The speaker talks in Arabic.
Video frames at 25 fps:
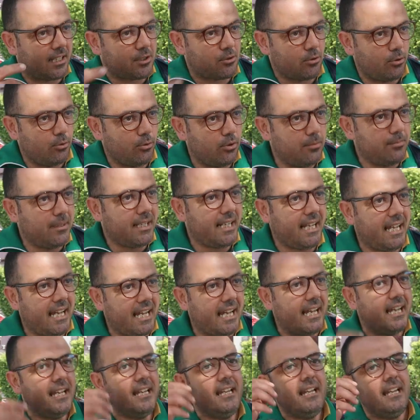الرجل
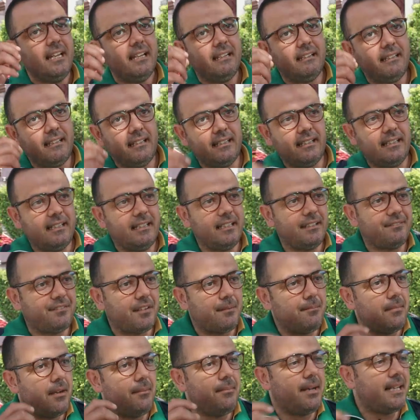والمراه آه،
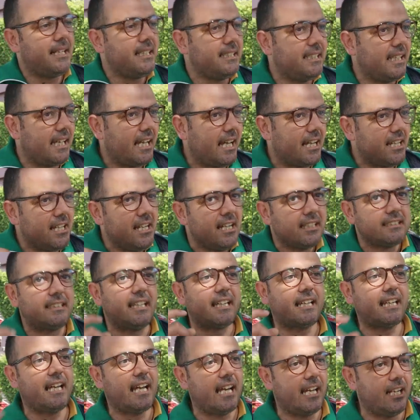فما معناتها
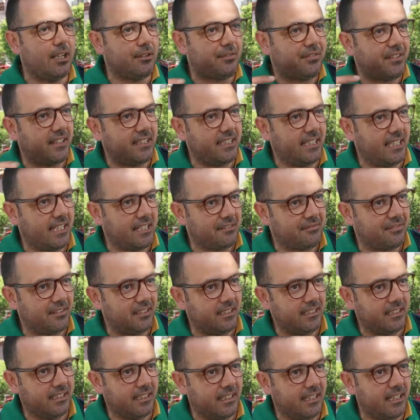تخالف هنا
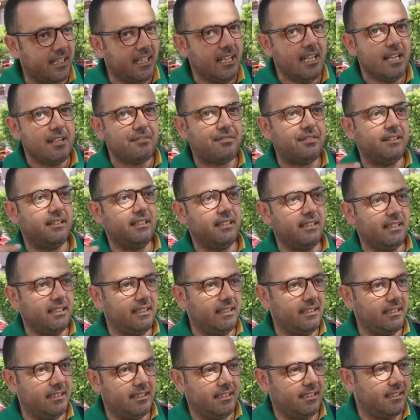في في
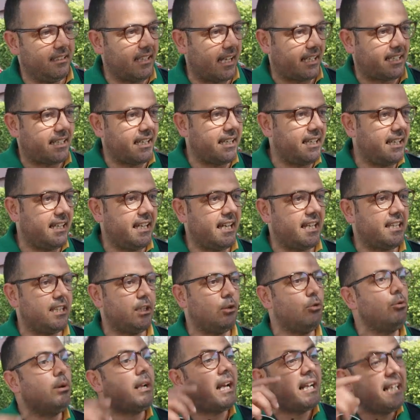الحكايه
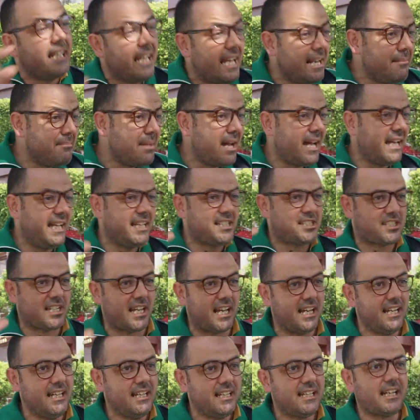هذه والغلاء
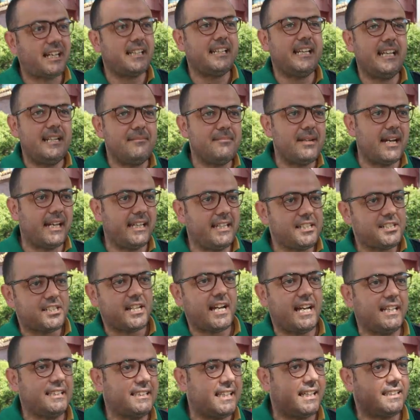المعيشه غلاء
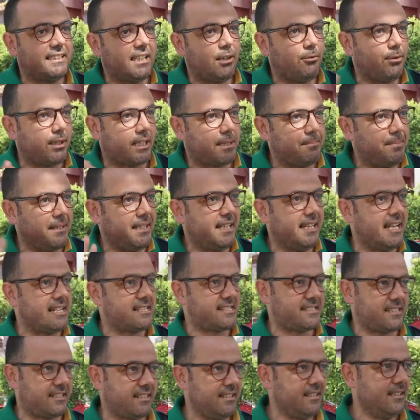المعيشه عندها دور كبير
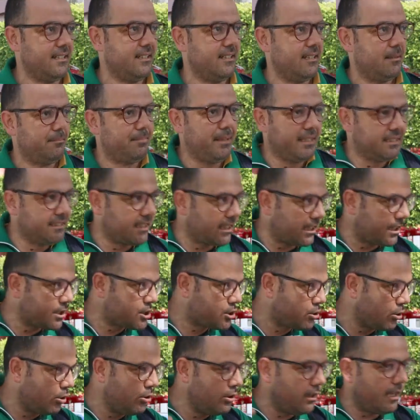ياسر بين
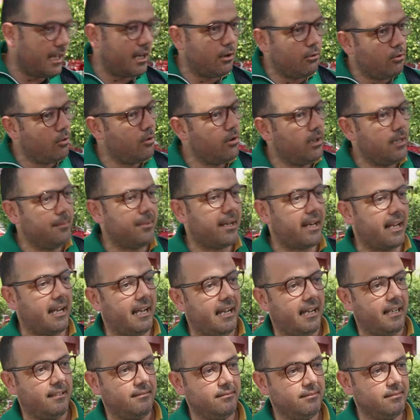الرجل او
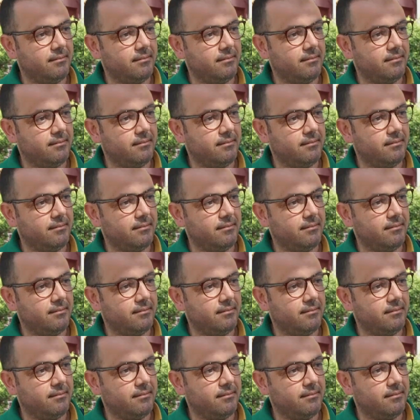المراه